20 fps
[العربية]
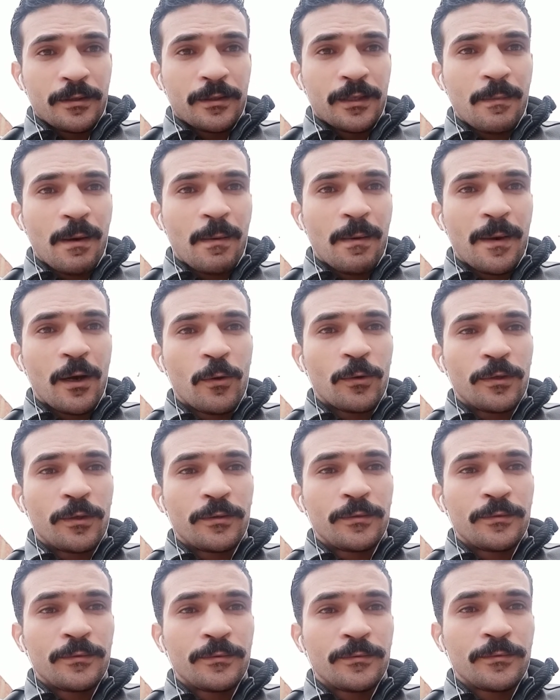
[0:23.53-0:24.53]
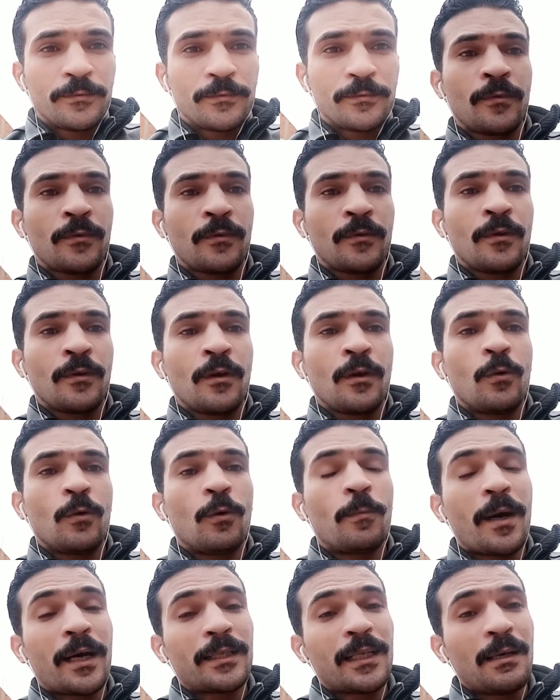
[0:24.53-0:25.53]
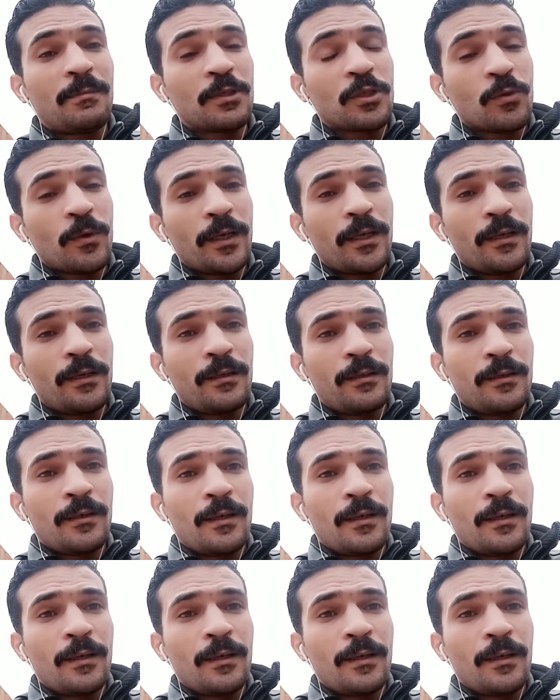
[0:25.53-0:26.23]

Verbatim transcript: تمام قوي وبعدها بشويه